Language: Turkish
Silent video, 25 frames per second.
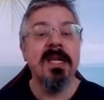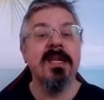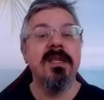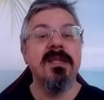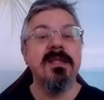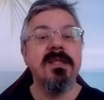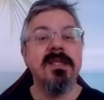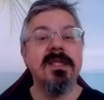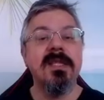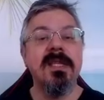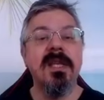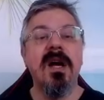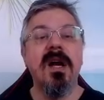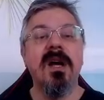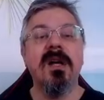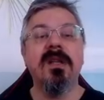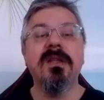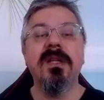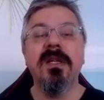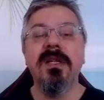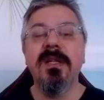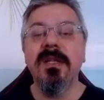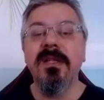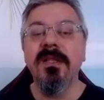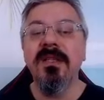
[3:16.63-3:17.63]

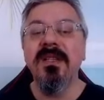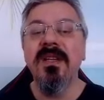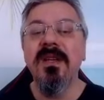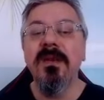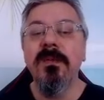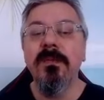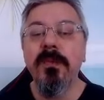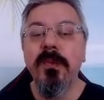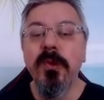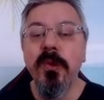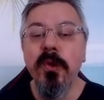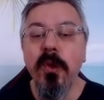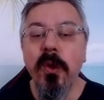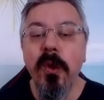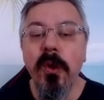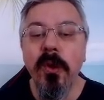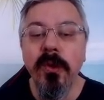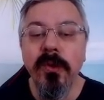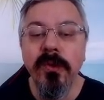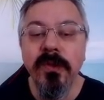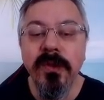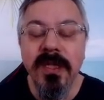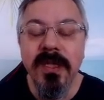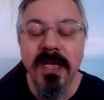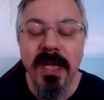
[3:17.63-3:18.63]
siyahların
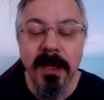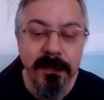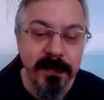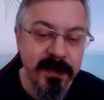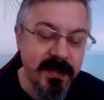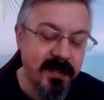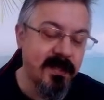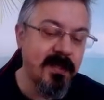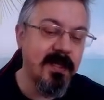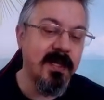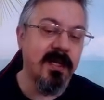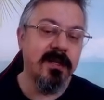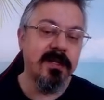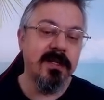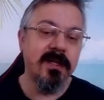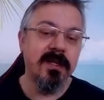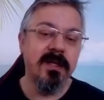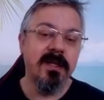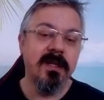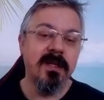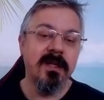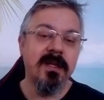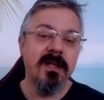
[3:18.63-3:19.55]
piyon yapısıdır